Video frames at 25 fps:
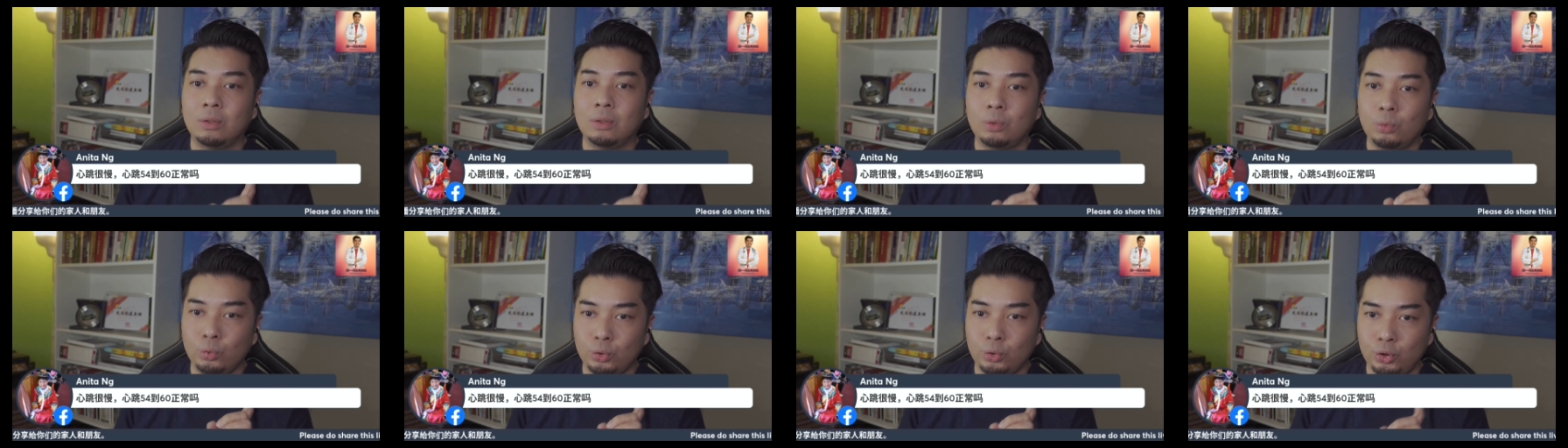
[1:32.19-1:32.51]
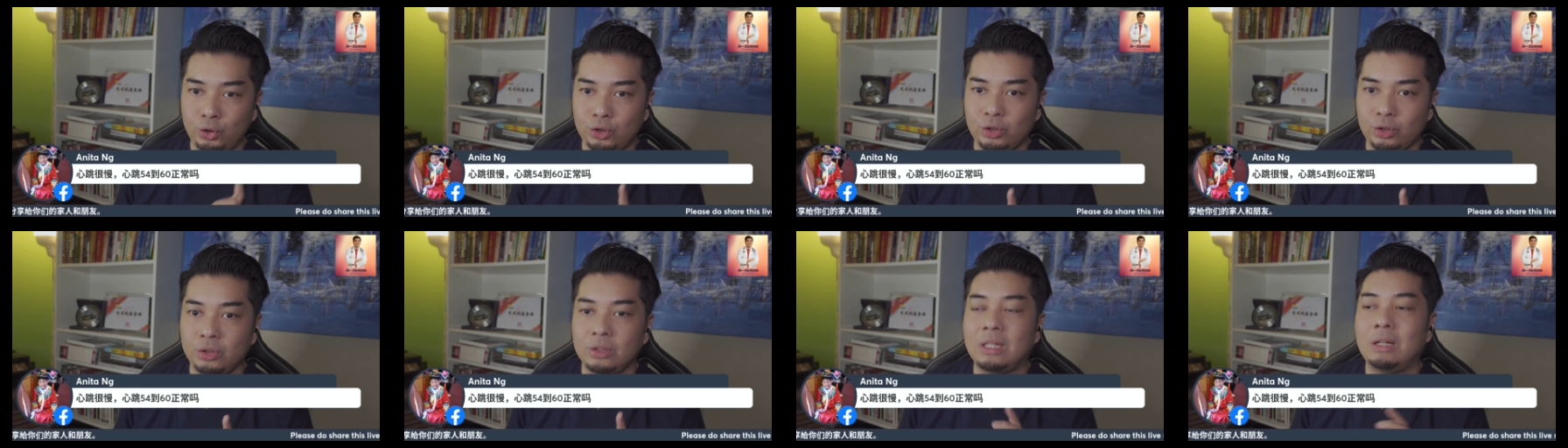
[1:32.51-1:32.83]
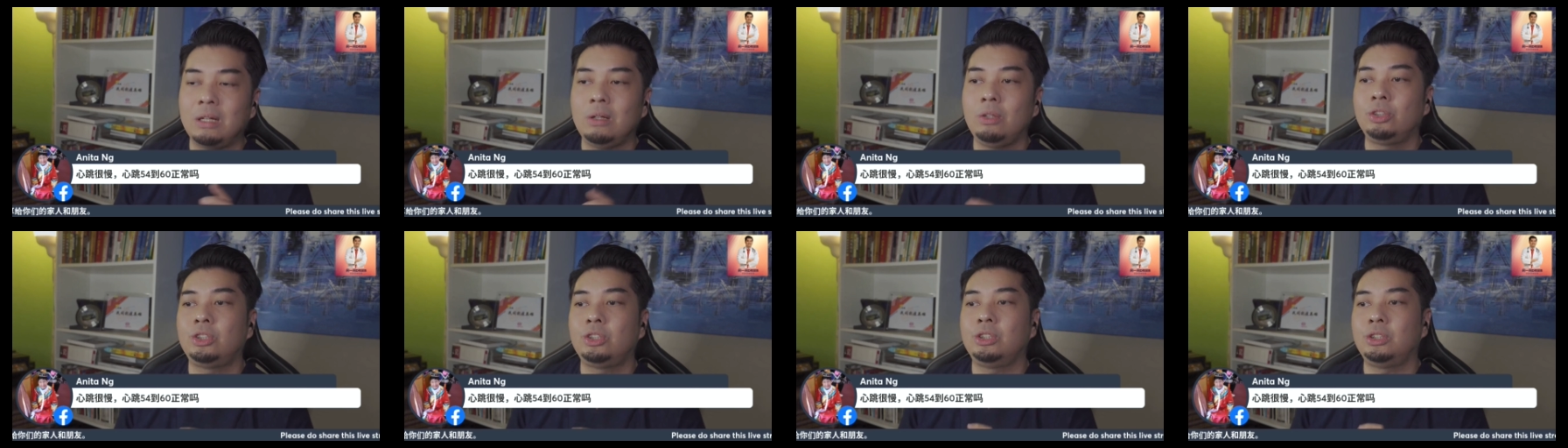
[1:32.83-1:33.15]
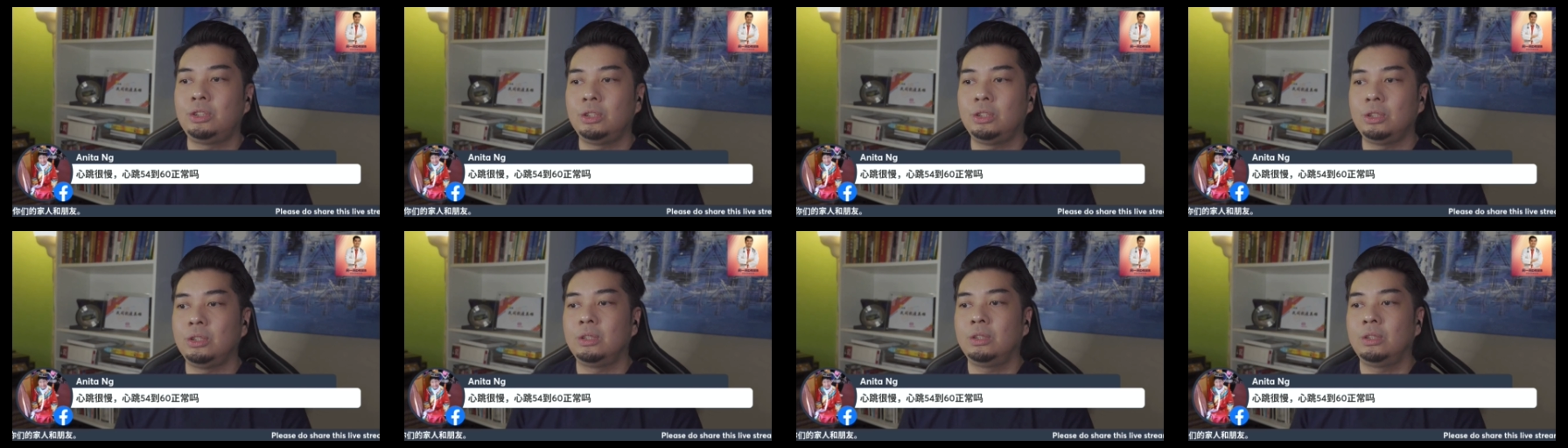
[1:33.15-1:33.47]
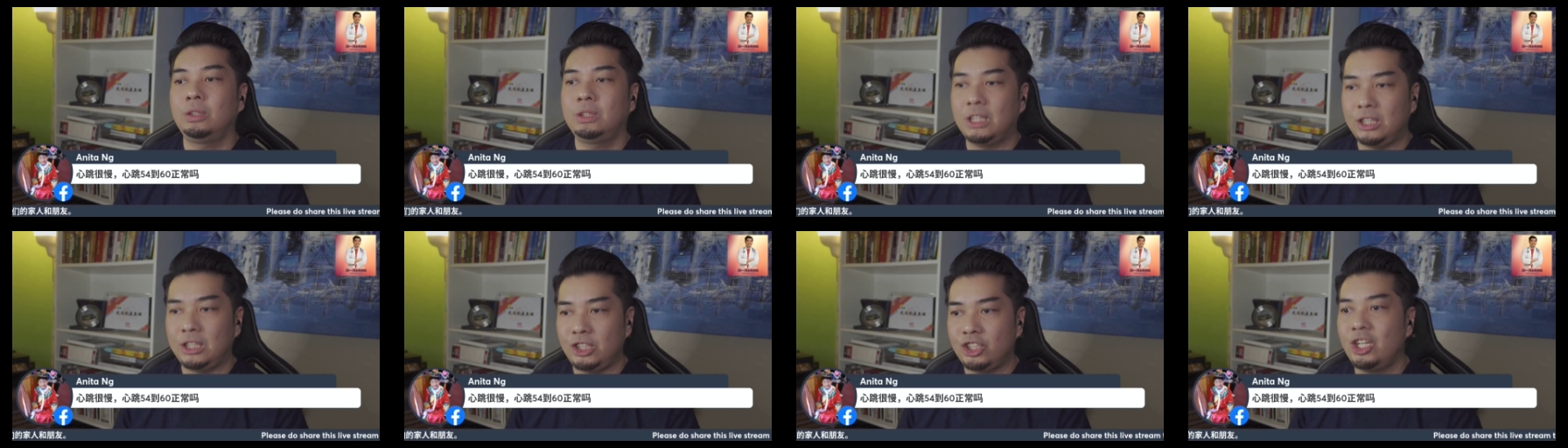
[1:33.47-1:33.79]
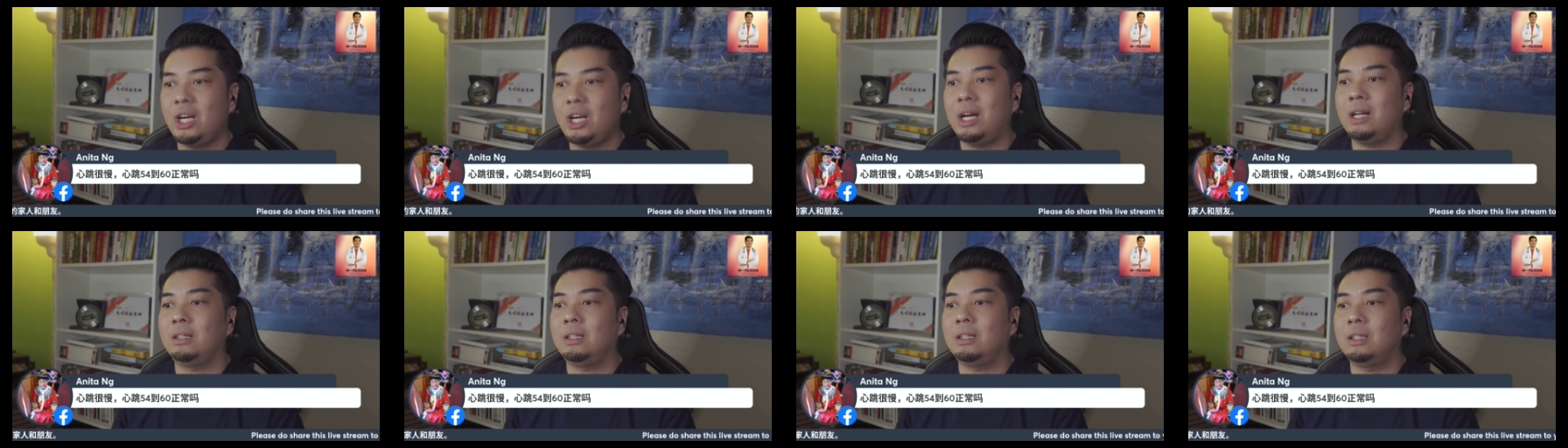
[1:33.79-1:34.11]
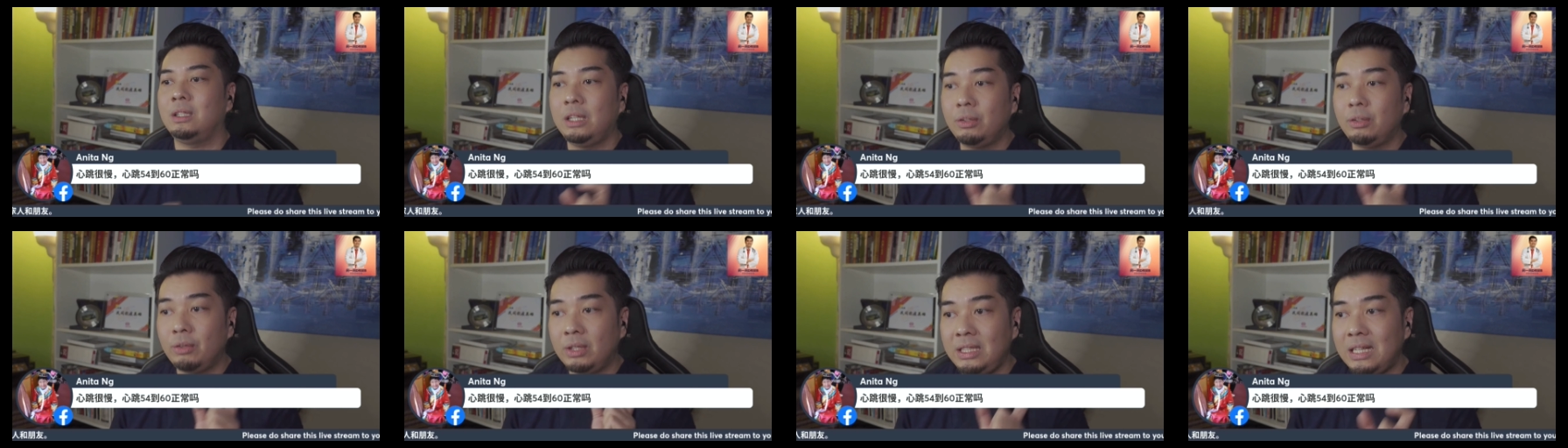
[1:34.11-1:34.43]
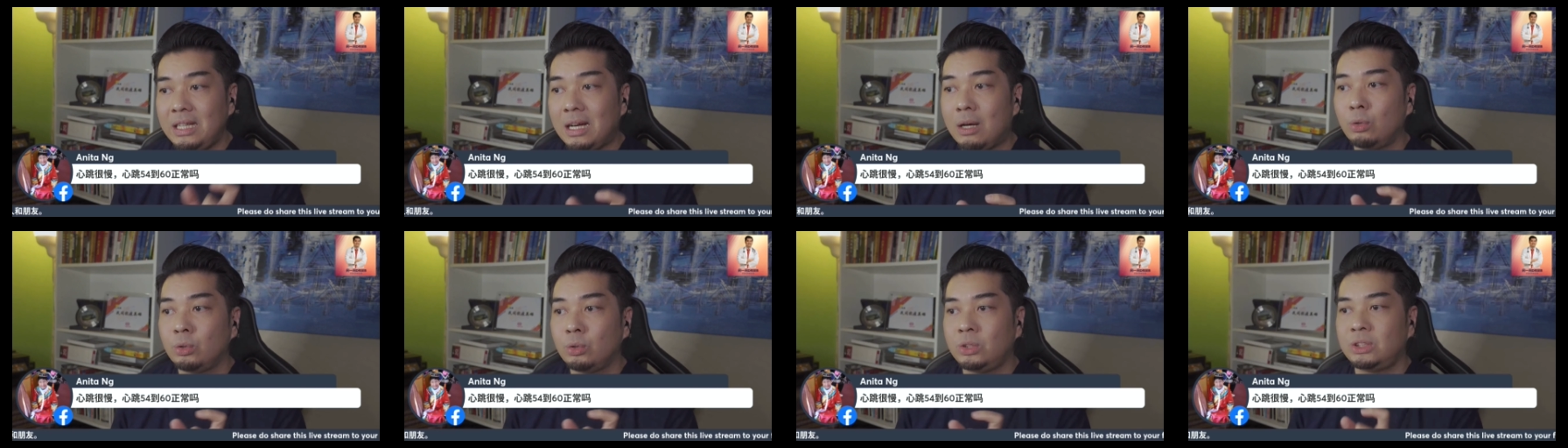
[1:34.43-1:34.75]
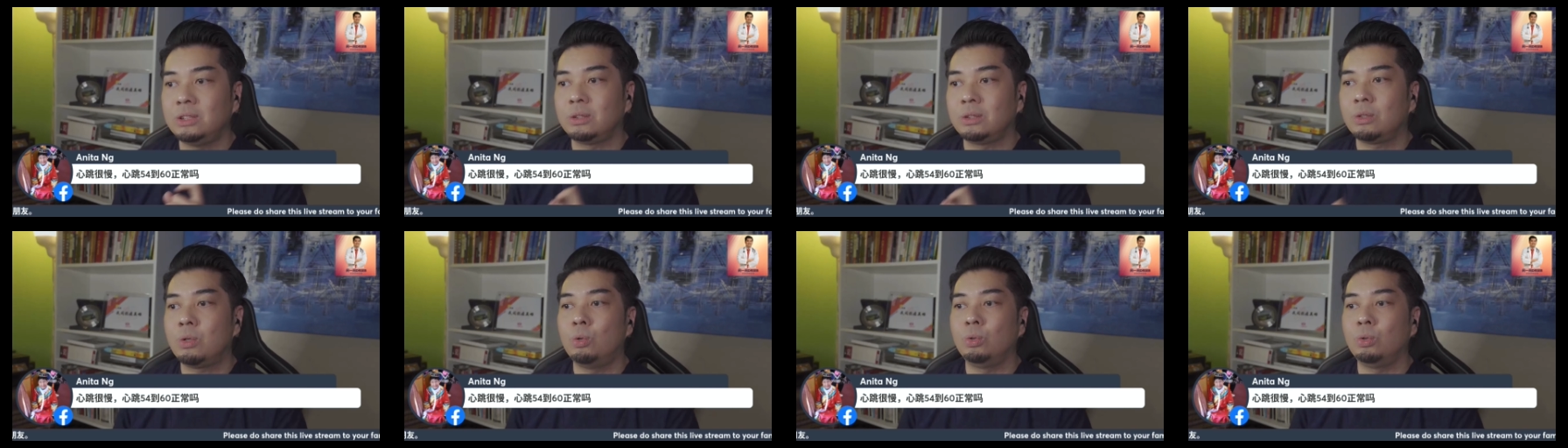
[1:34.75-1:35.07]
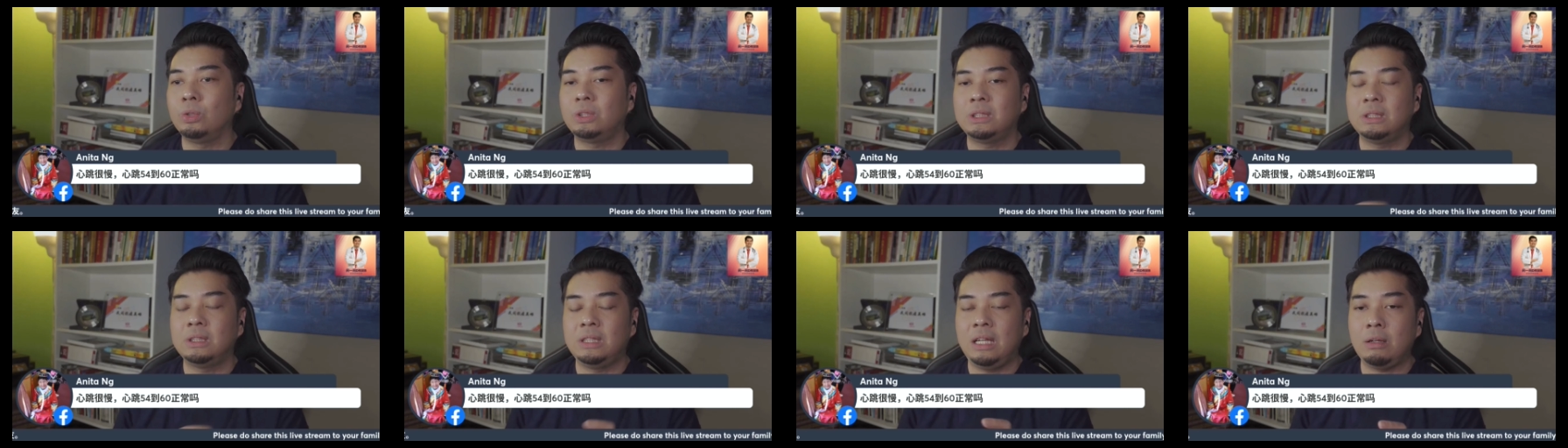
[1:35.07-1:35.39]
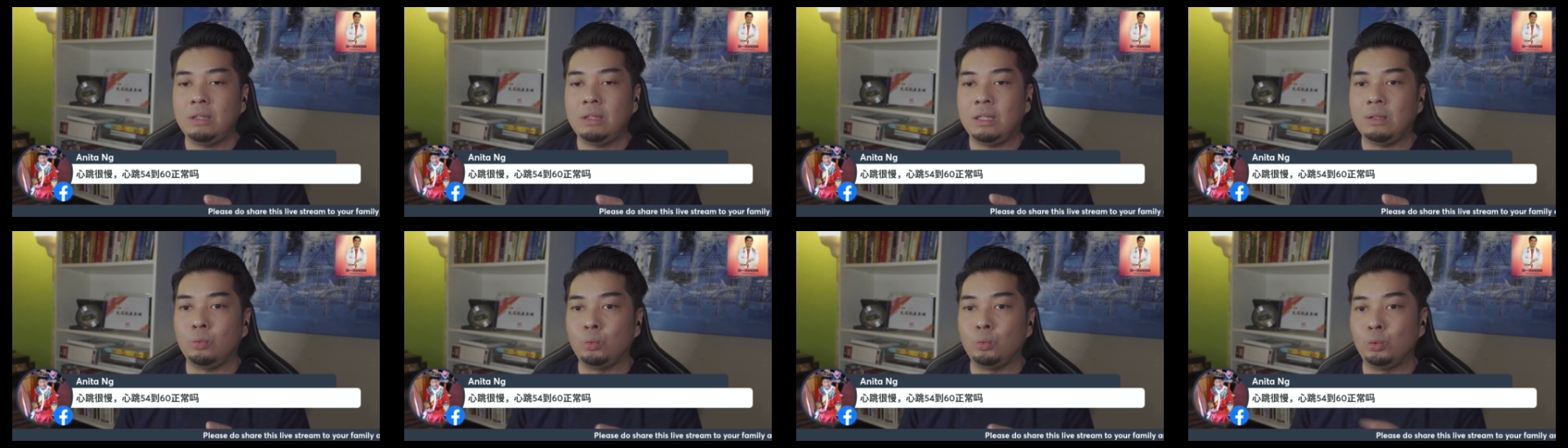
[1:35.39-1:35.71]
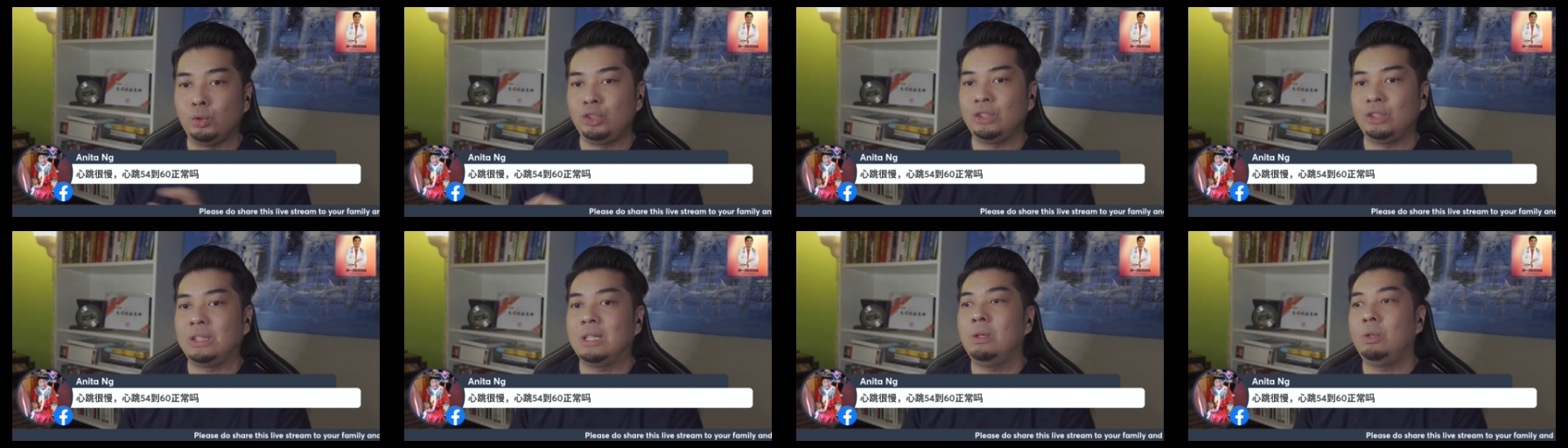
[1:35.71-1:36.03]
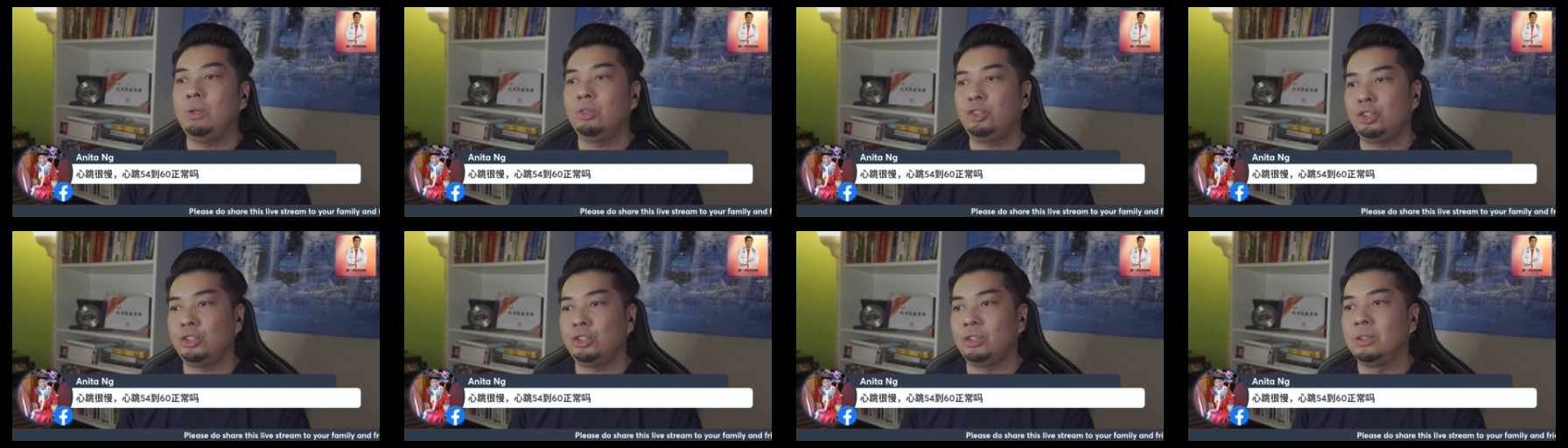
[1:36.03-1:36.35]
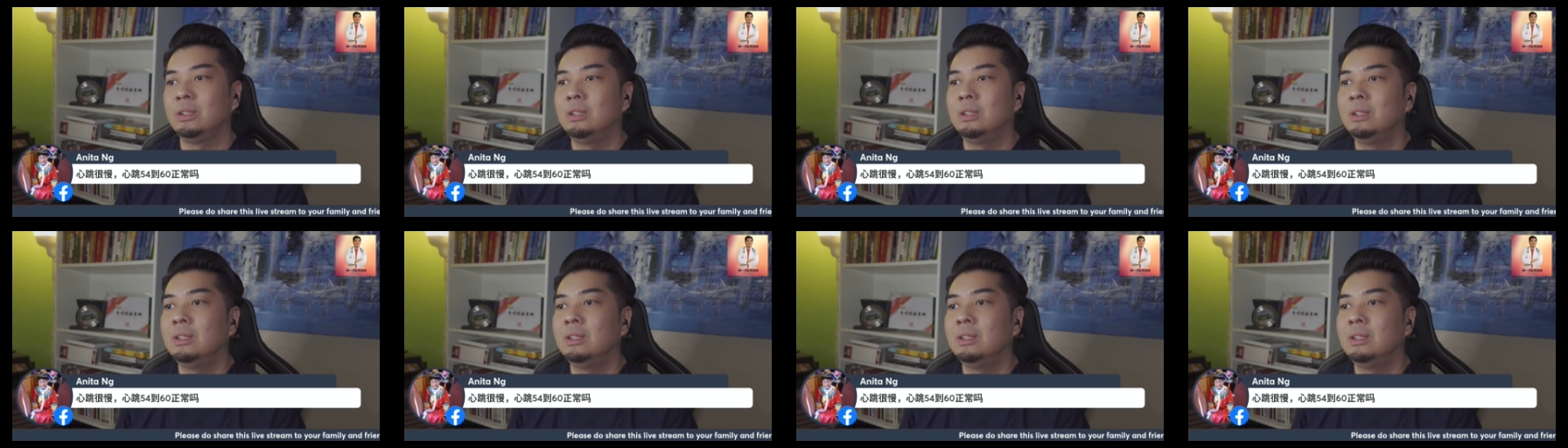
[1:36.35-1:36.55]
五十到六十是正常的，因为药只控制要你五十到六十。